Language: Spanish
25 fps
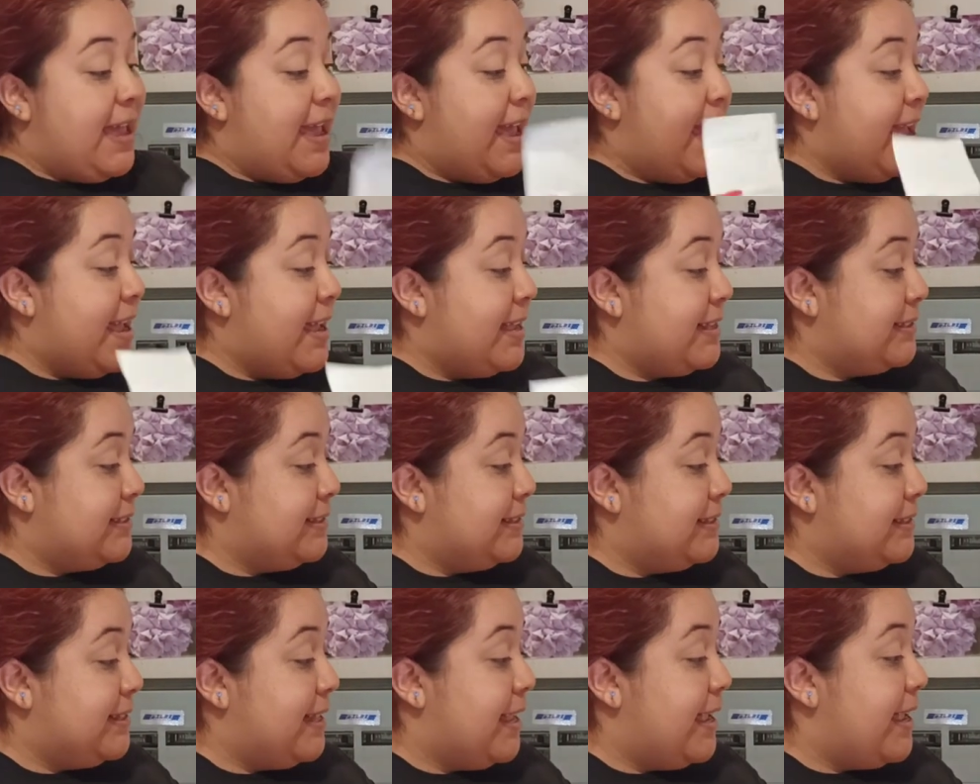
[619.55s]

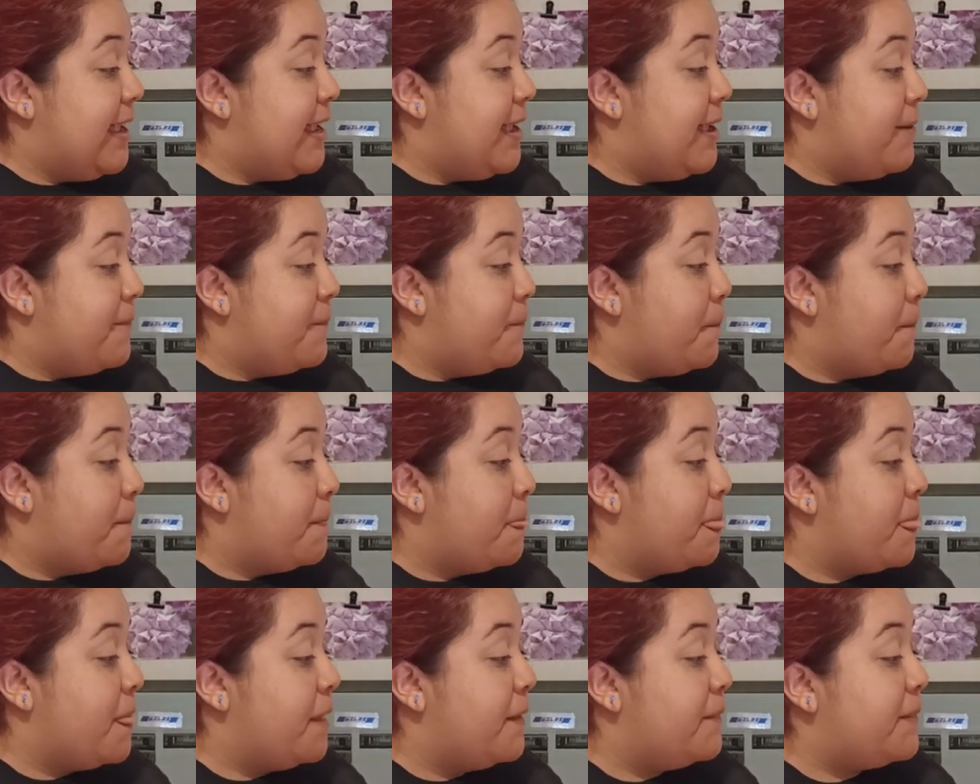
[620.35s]
Este,
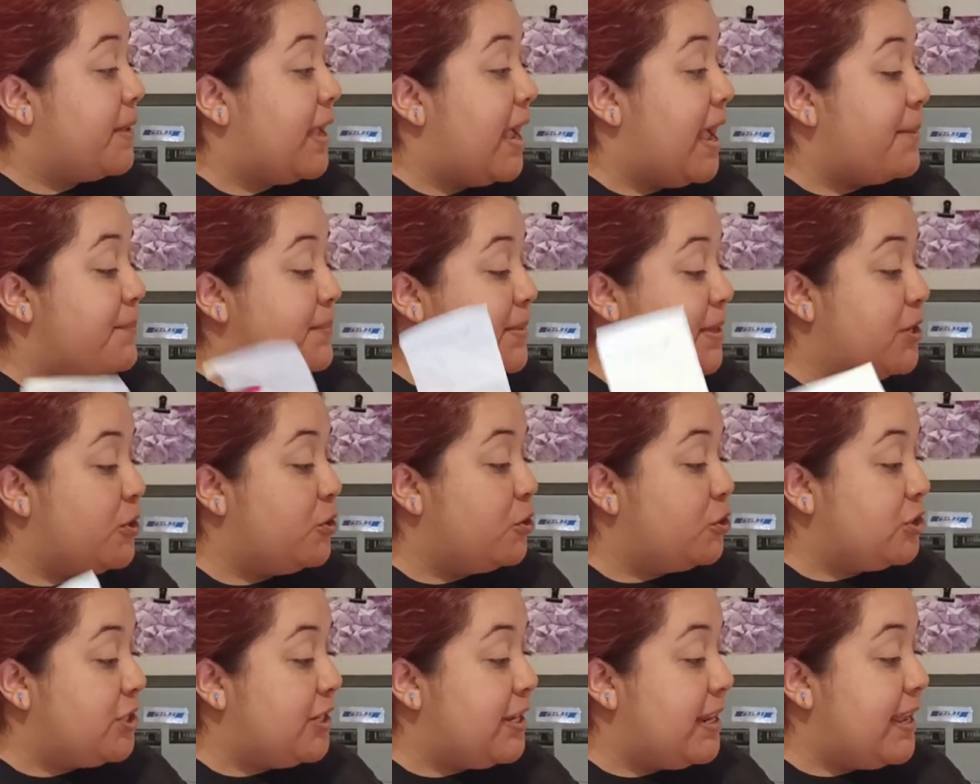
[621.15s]

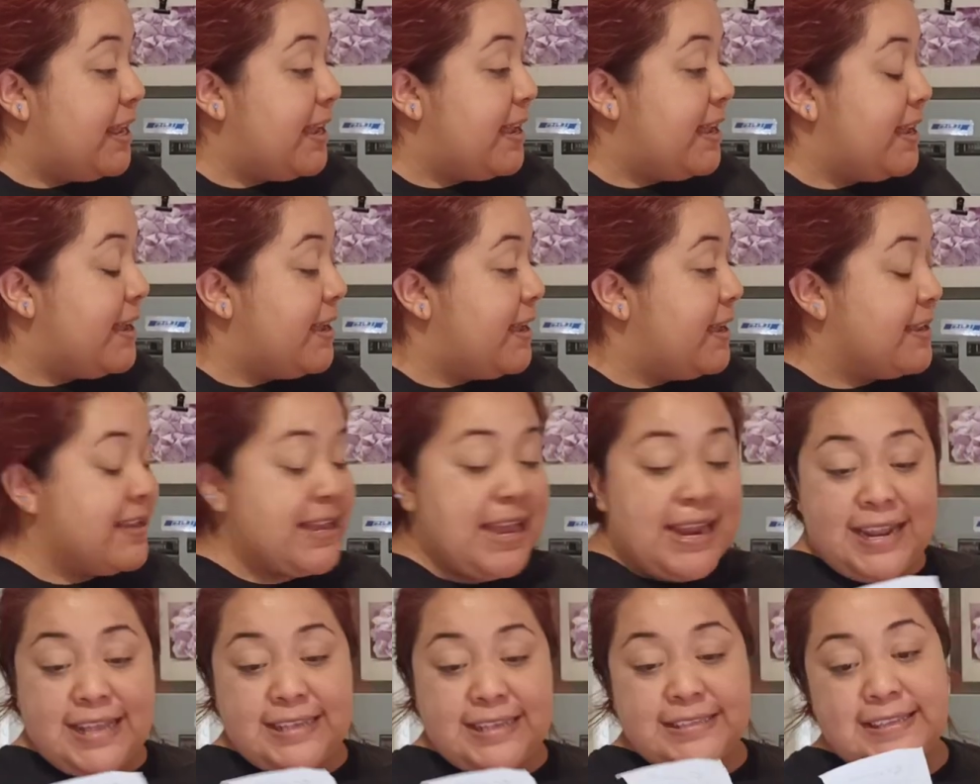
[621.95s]
amigos, eh,
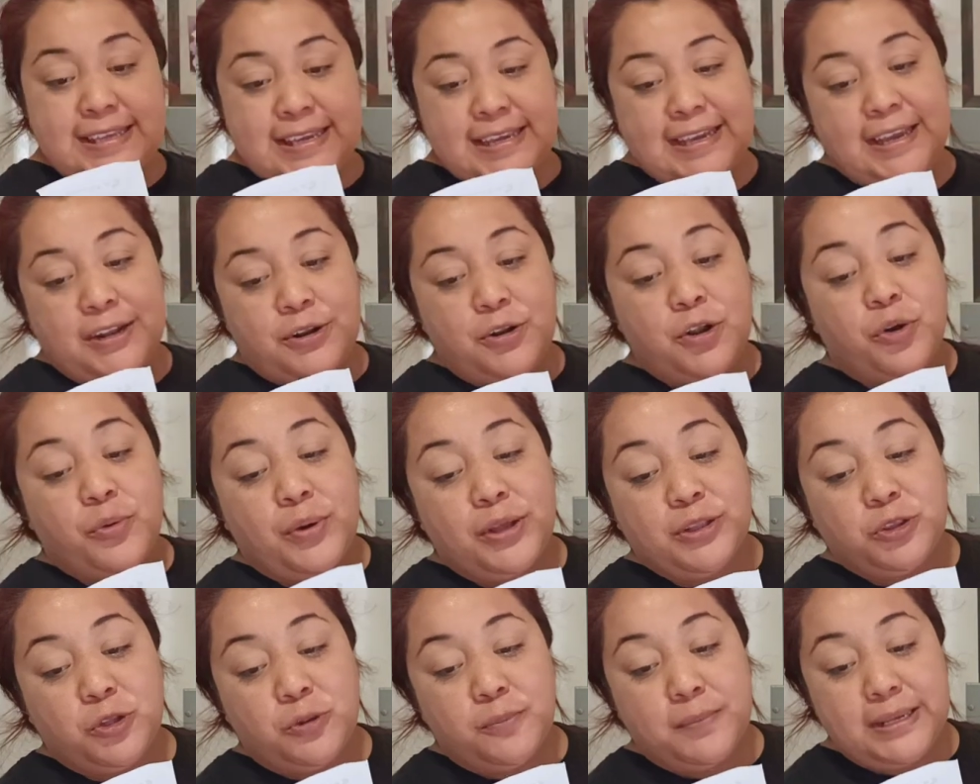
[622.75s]
ya les dije, ¿no?
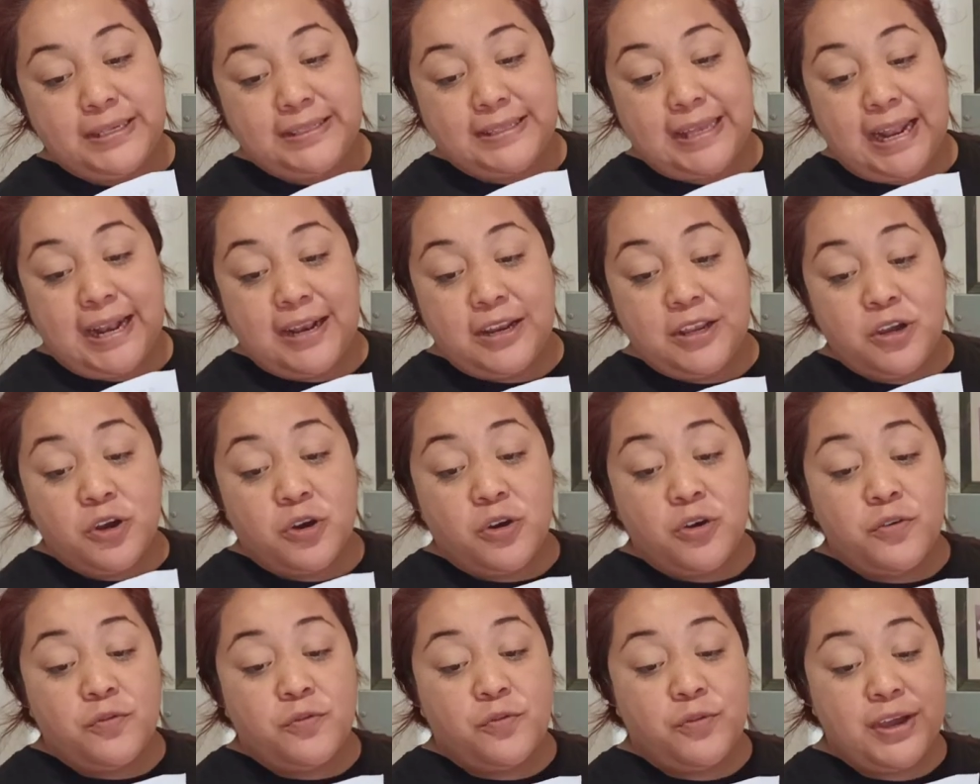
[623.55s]
Cuánto me
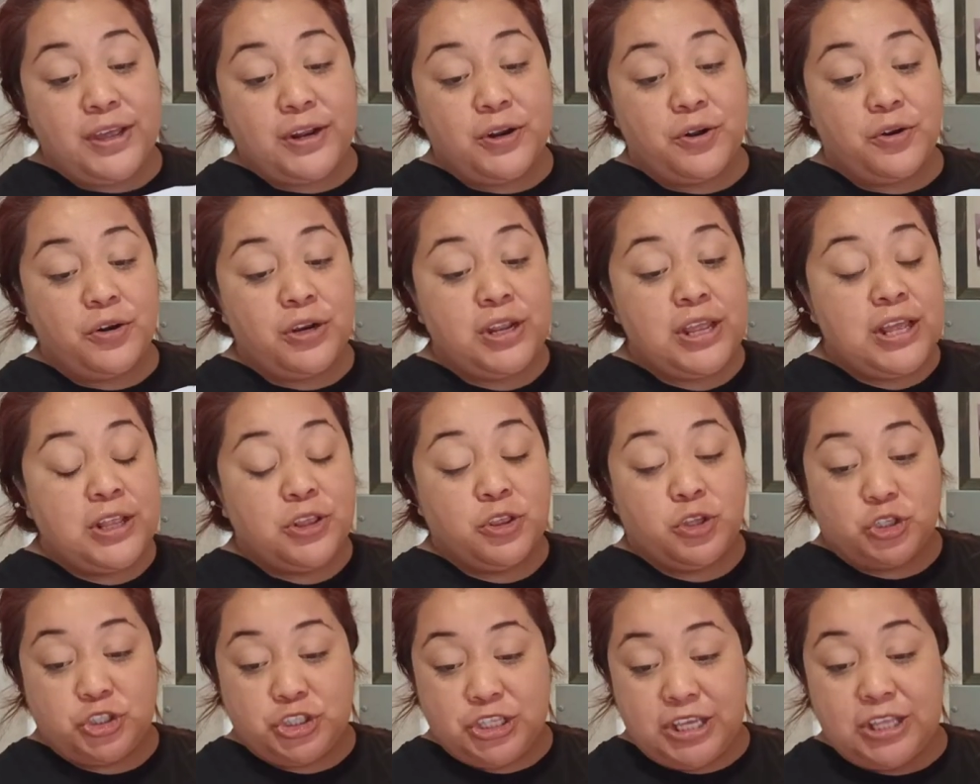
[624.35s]
salió. Fueron
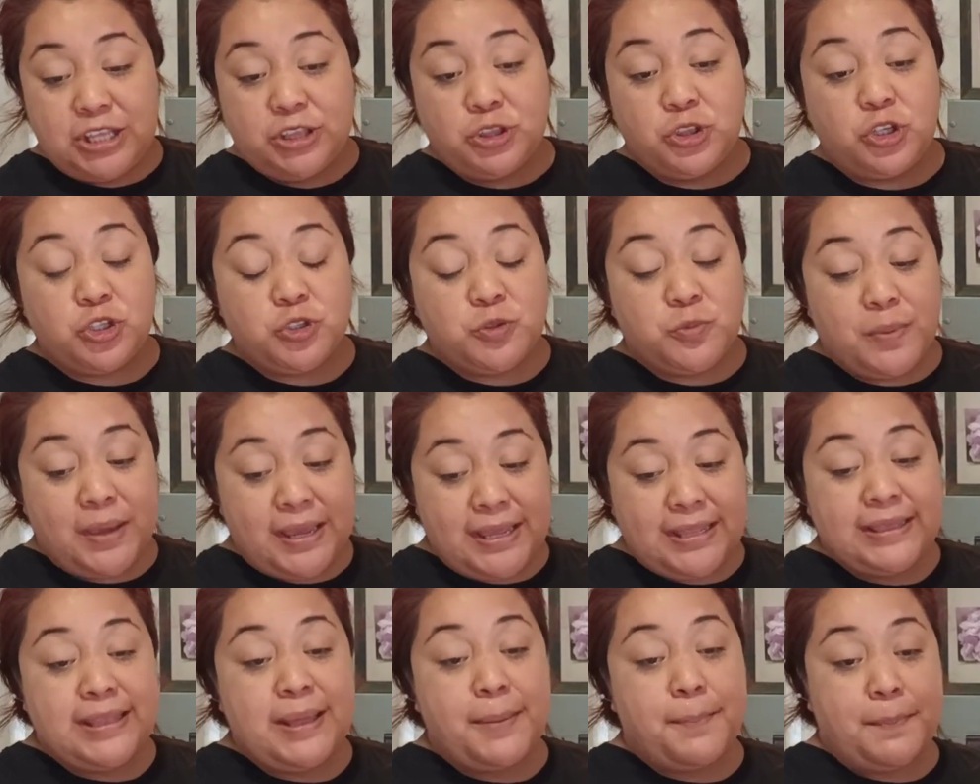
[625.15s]

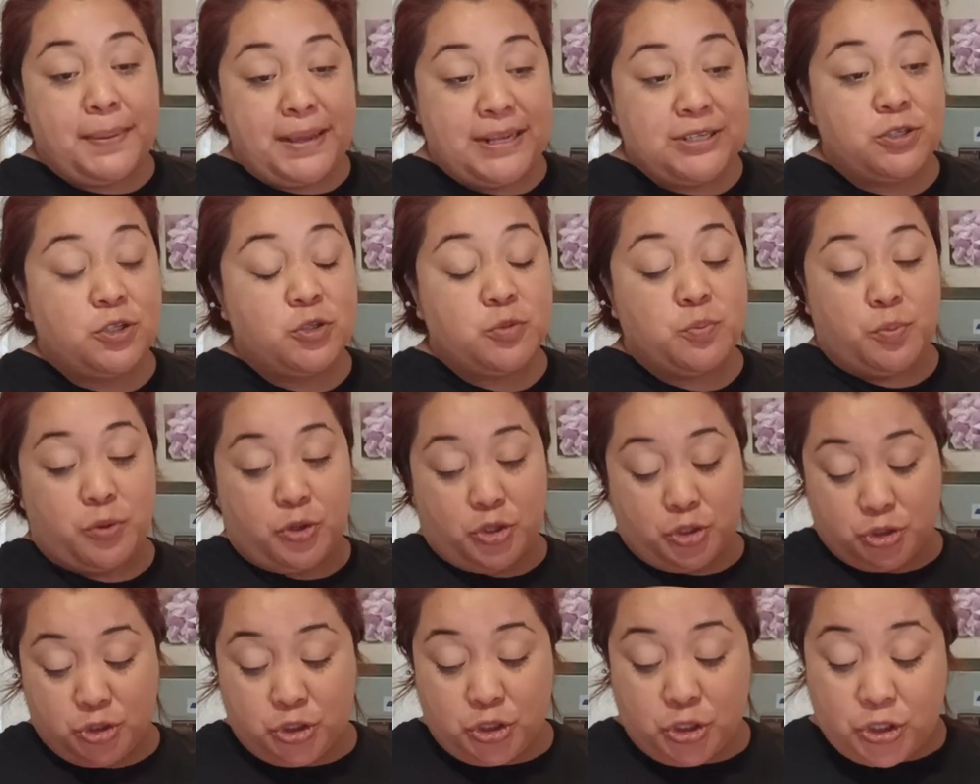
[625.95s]
220 pesos
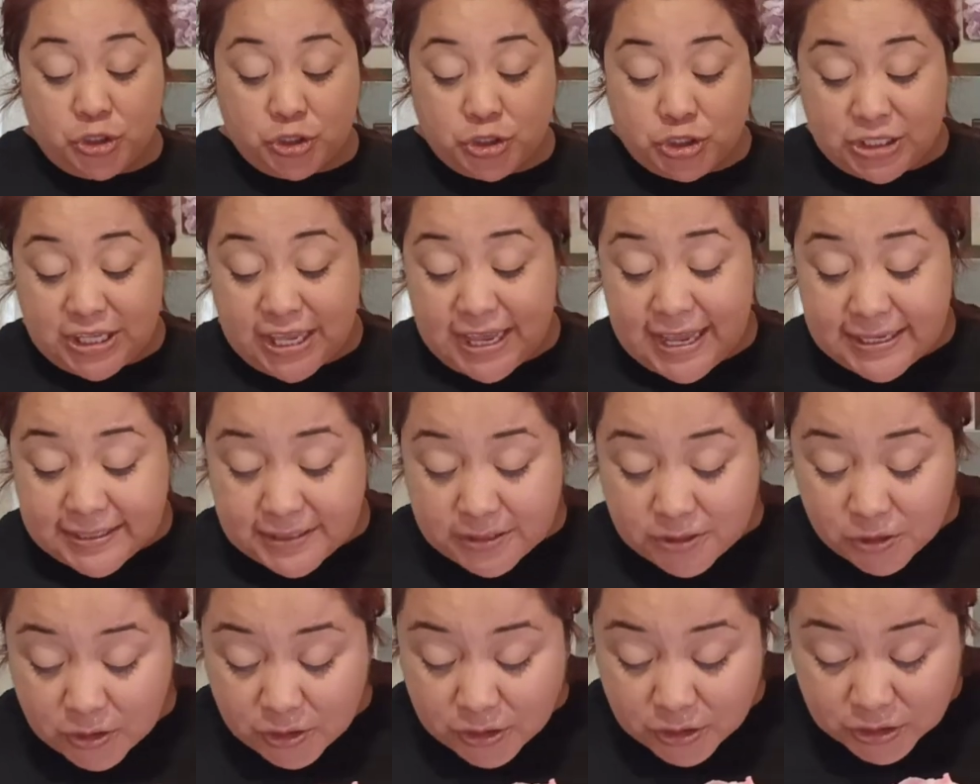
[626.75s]
por todos
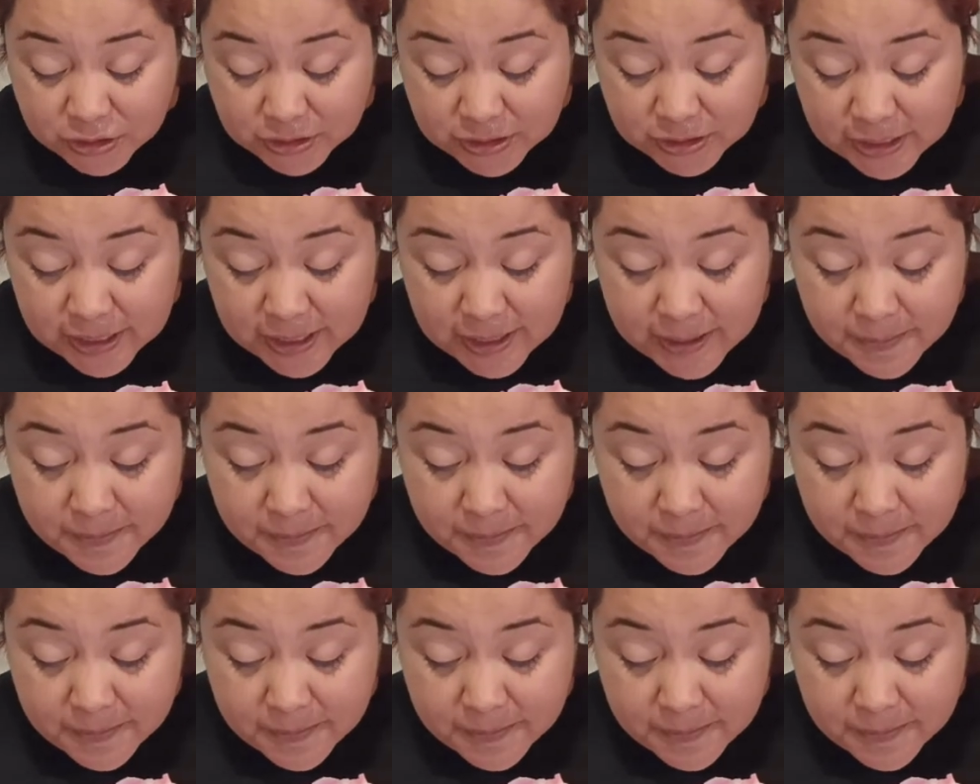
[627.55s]
estos.